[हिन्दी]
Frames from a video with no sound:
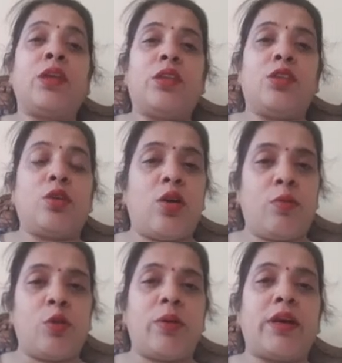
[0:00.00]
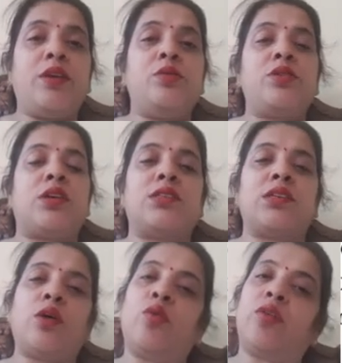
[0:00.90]
जिनको हम दोबारा यूज़ कर
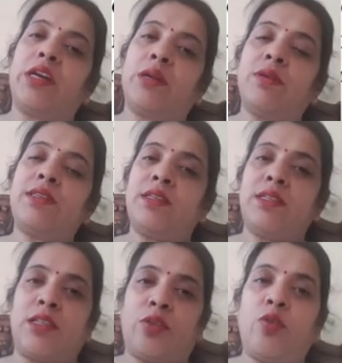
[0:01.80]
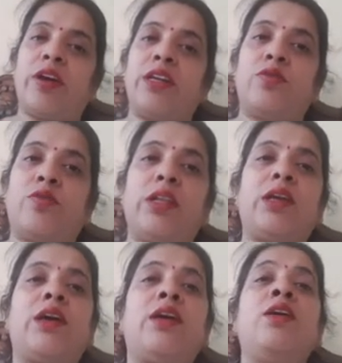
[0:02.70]
सकते हैं उन राइटेबल सीडीज़ के थ्रू वायरस
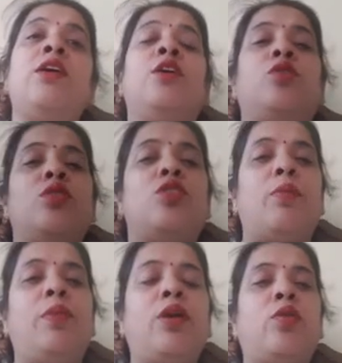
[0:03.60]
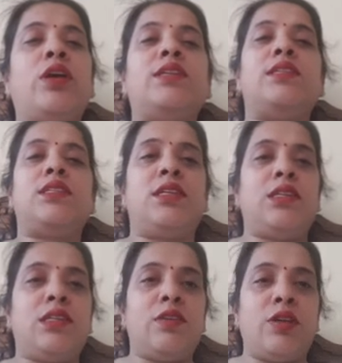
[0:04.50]
फैलता है तो जब भी कोई ऐसी
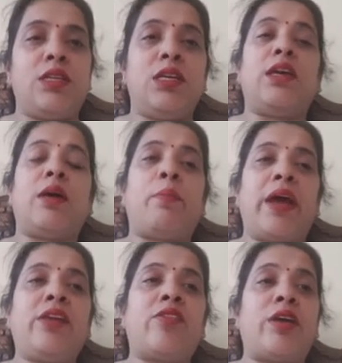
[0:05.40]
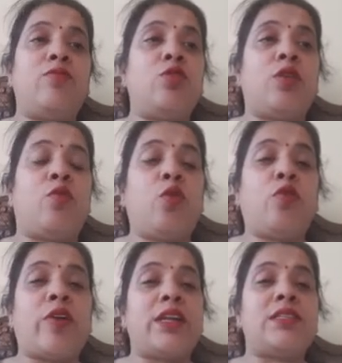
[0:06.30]
सीडी डीवीडी या पेन ड्राइव जो कि
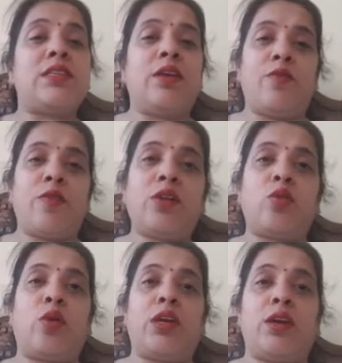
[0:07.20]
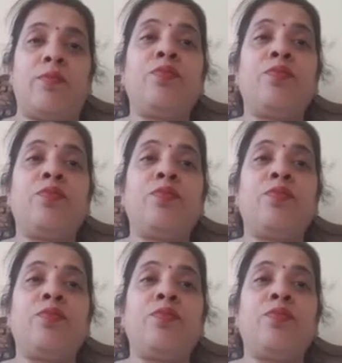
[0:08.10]
बूट वायरस से इन्फेक्ट हो गई है